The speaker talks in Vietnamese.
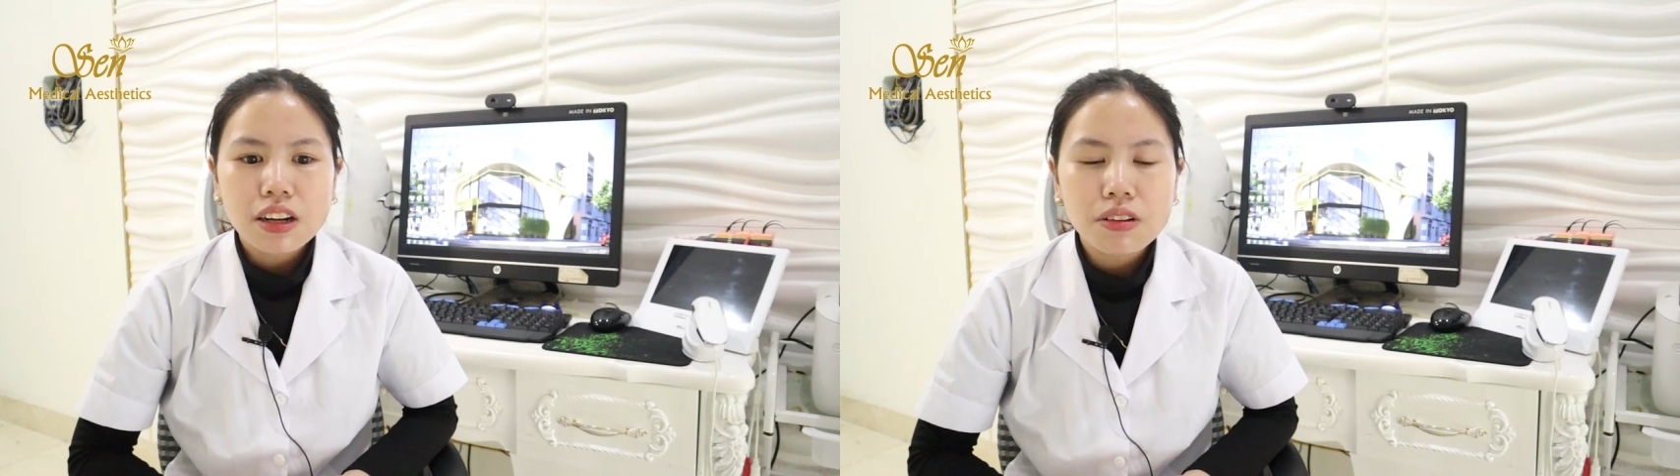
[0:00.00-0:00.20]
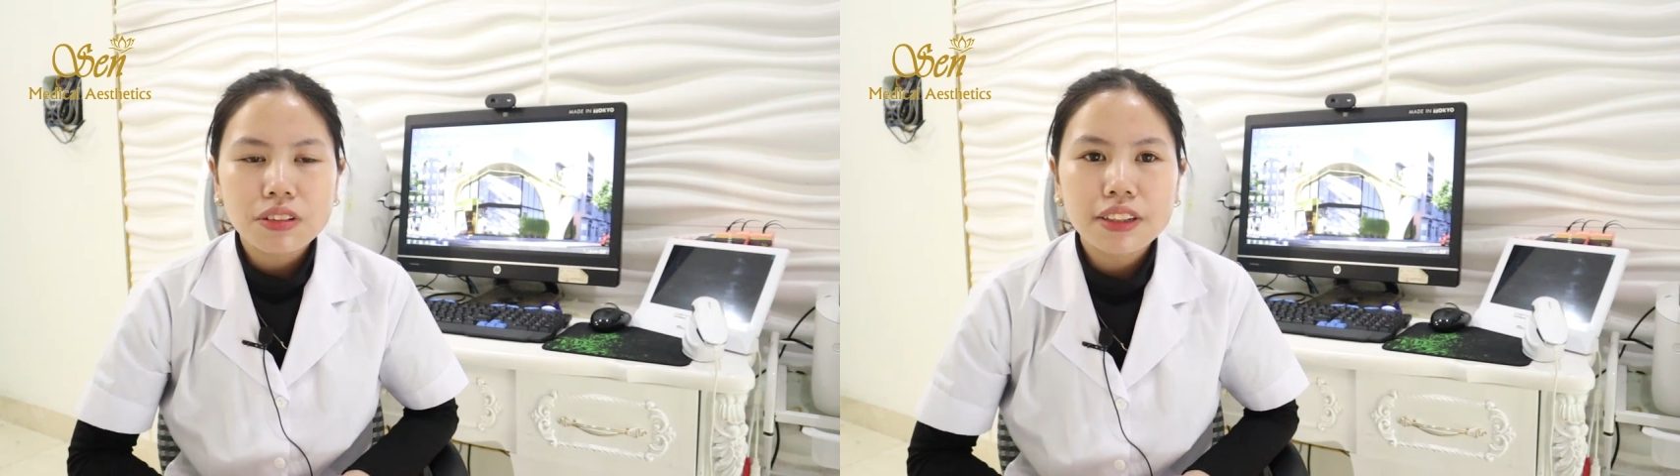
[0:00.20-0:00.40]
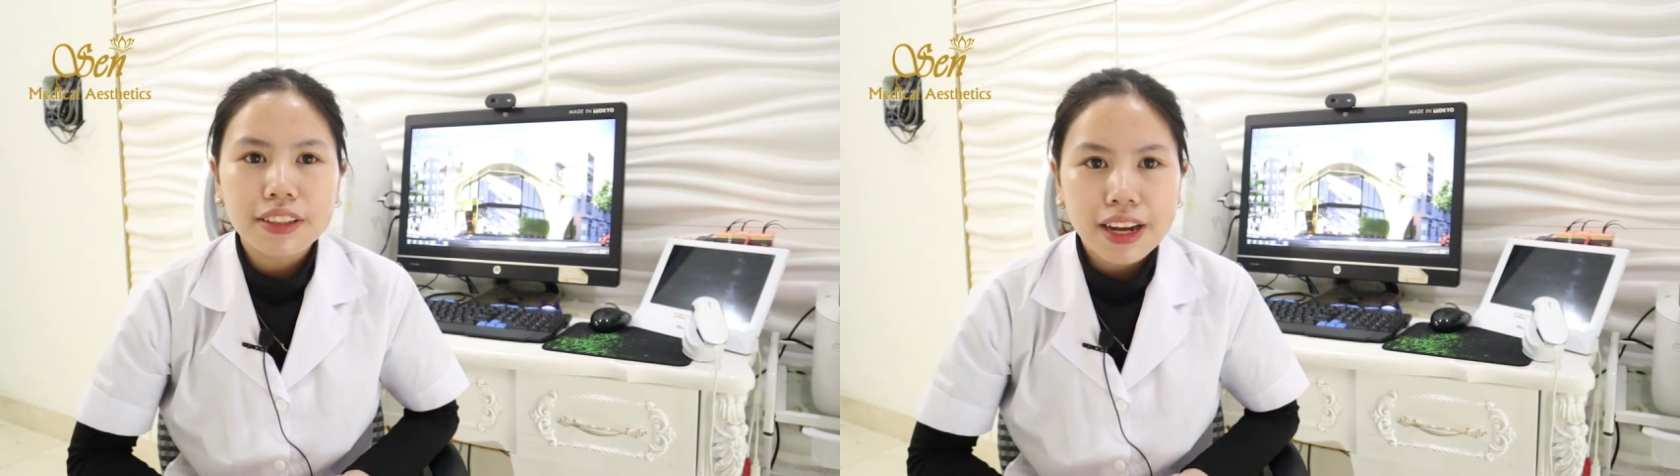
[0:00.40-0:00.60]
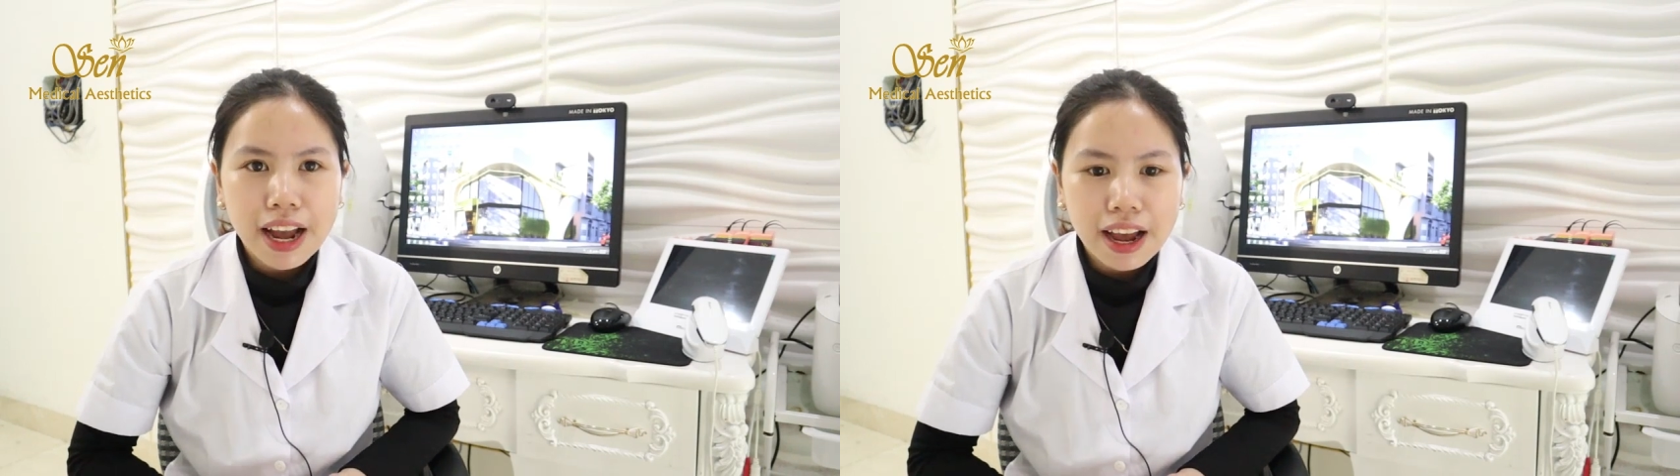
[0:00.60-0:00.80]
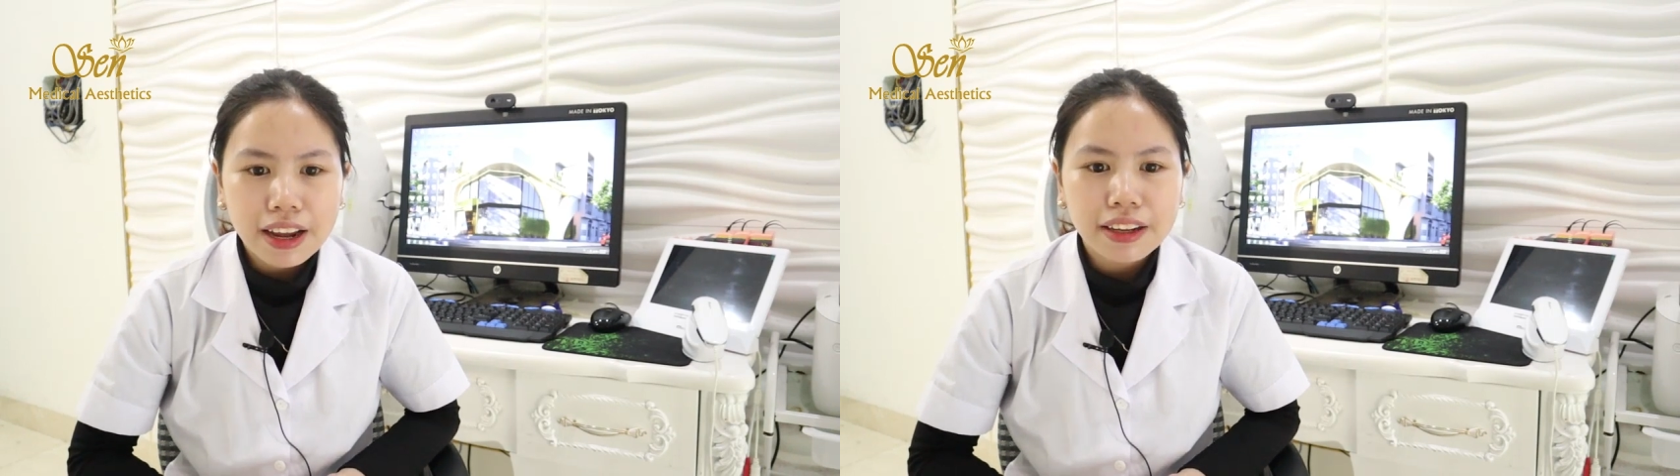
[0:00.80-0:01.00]
Công thức thứ
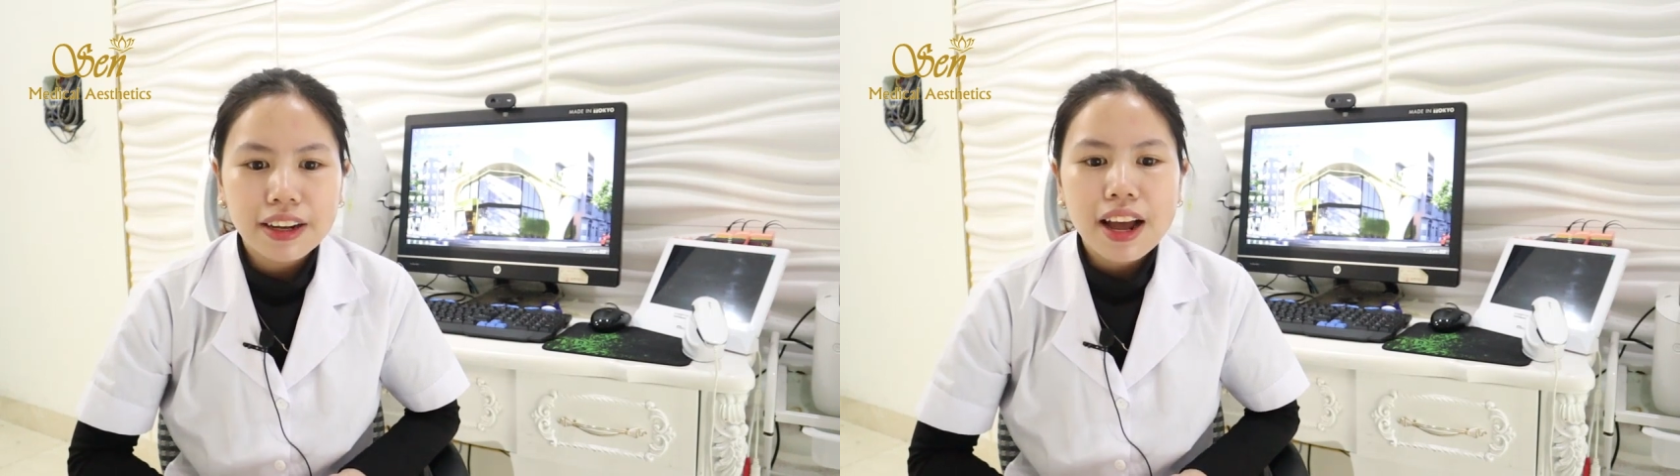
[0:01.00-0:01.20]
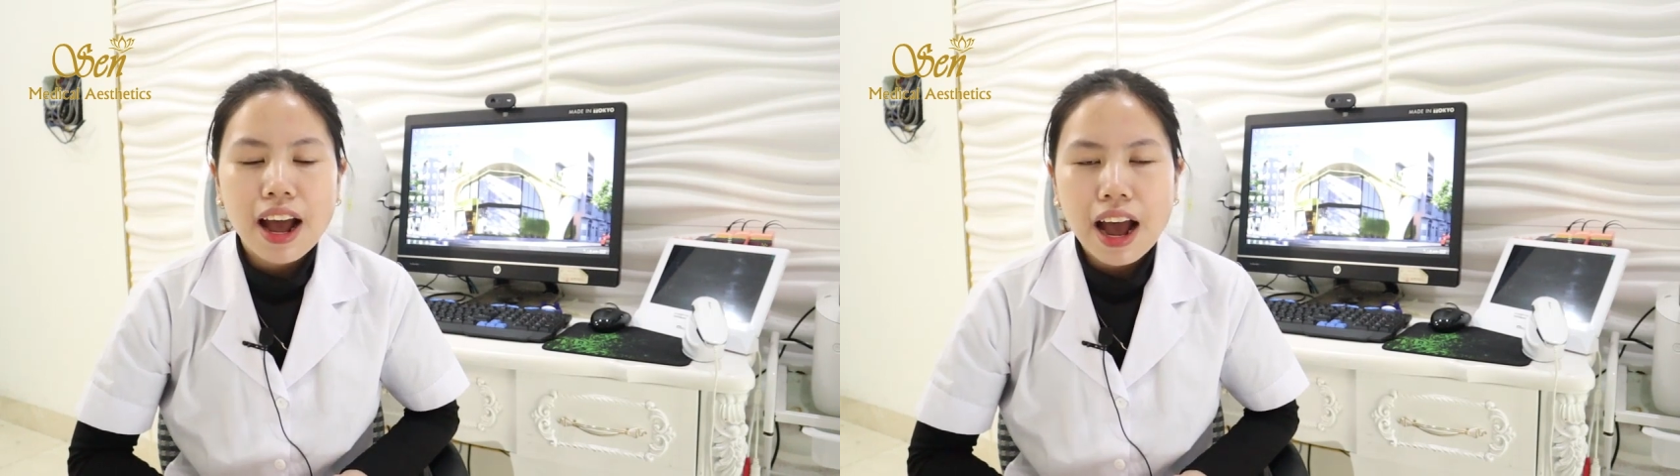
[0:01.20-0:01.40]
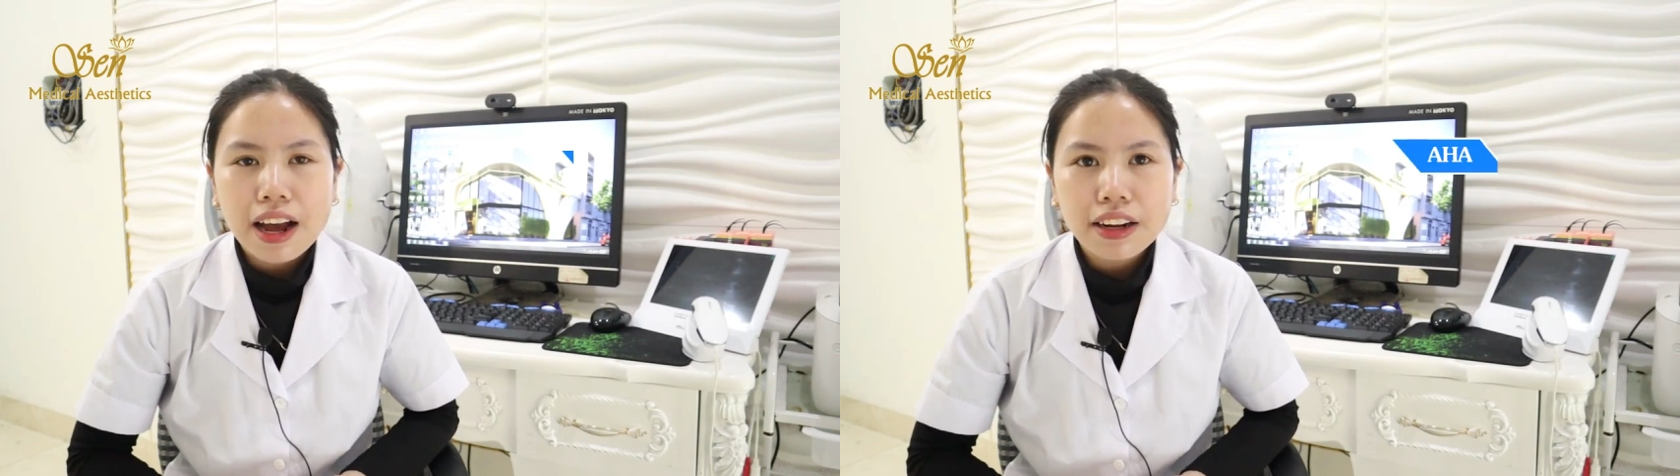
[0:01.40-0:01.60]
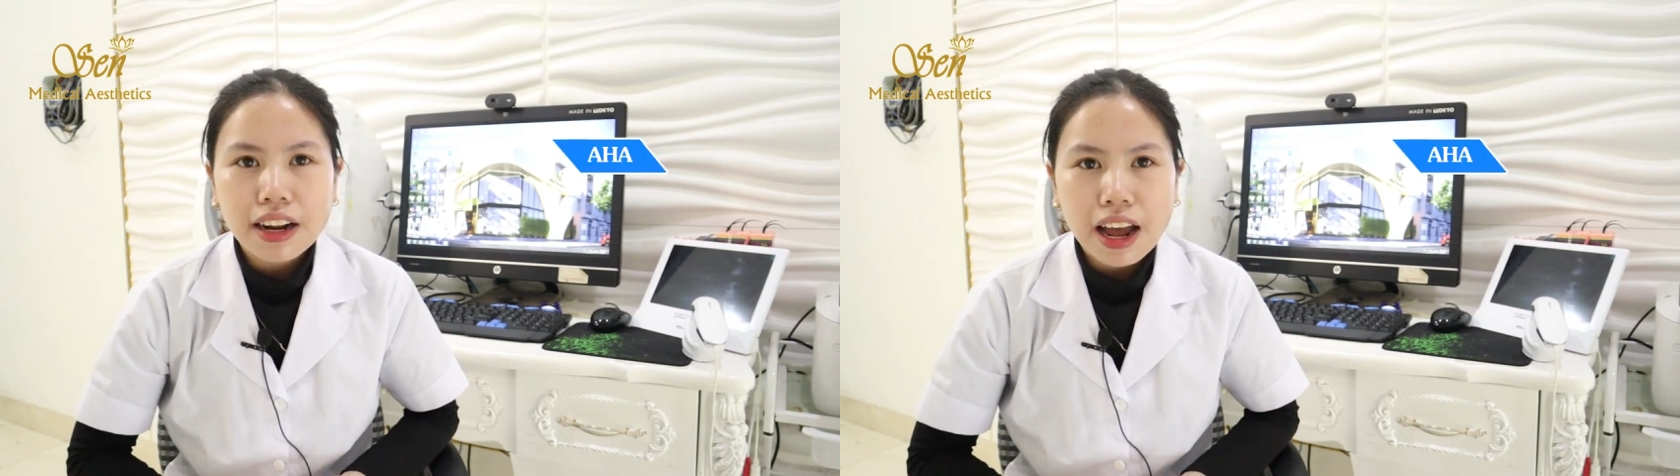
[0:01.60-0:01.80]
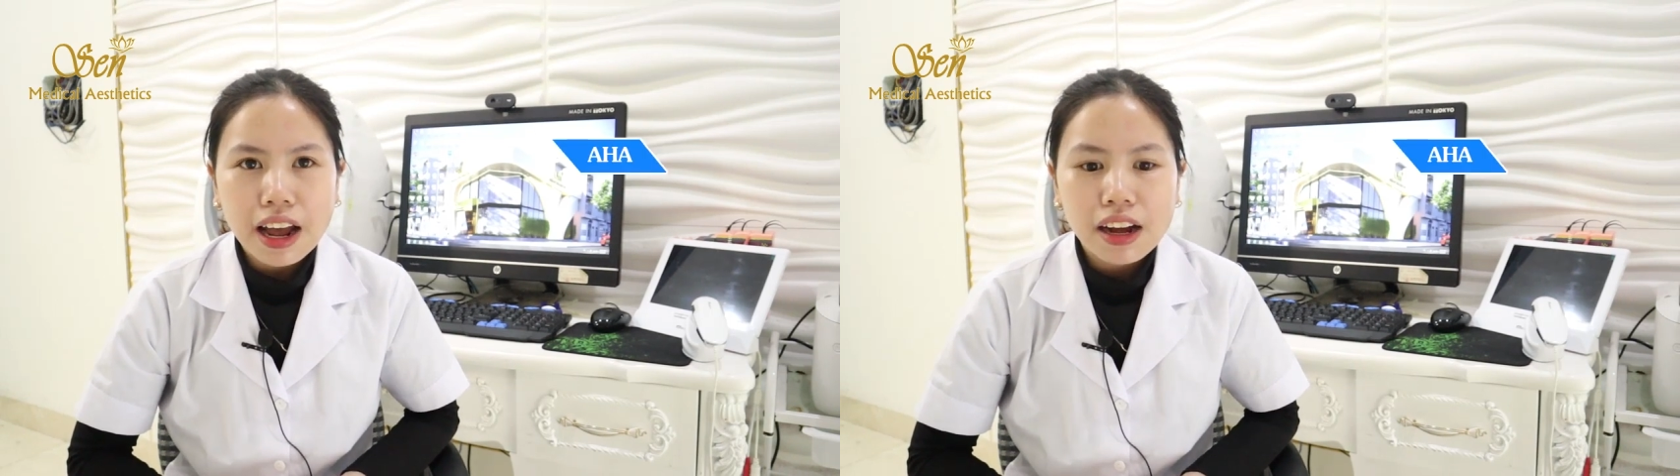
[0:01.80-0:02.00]
hai
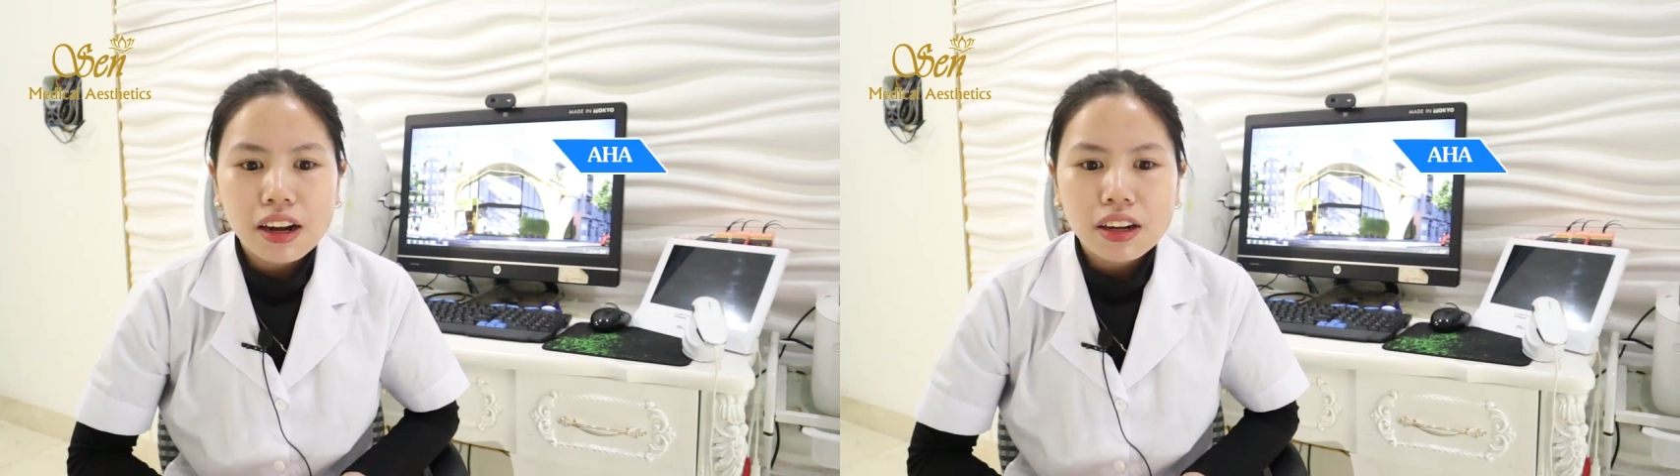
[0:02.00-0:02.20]
AHA